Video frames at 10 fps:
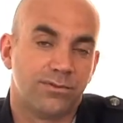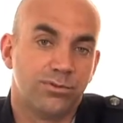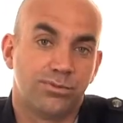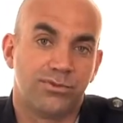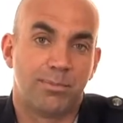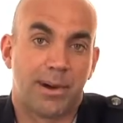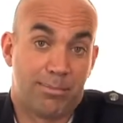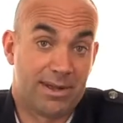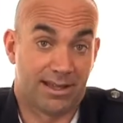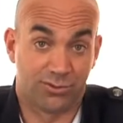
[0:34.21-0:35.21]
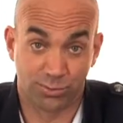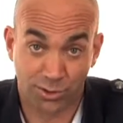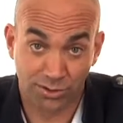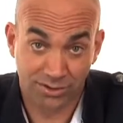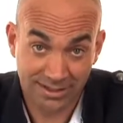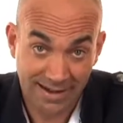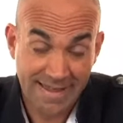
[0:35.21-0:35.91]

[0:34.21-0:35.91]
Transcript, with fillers: Vous ne pouvez pas plaire à tout le monde,